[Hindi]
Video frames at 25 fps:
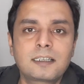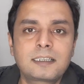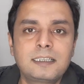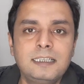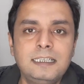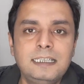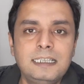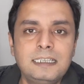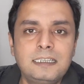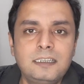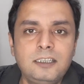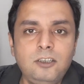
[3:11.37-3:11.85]

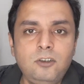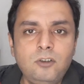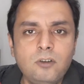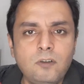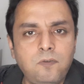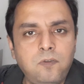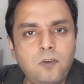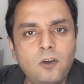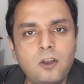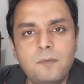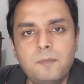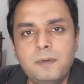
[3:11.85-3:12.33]
सकते हैं
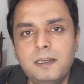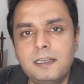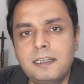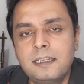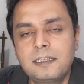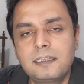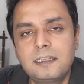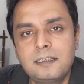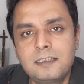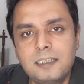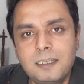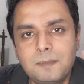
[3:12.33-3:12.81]
तीनों फॉर्मेट
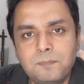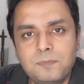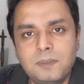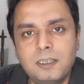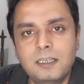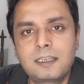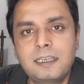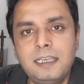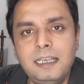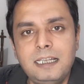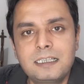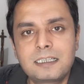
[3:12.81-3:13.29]
के अंदर जब
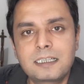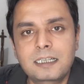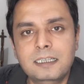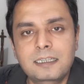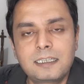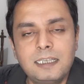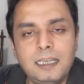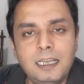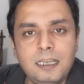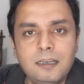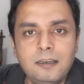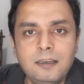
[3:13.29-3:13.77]
तक खेल
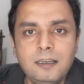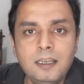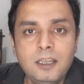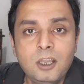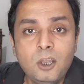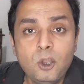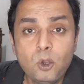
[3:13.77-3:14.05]
सकता है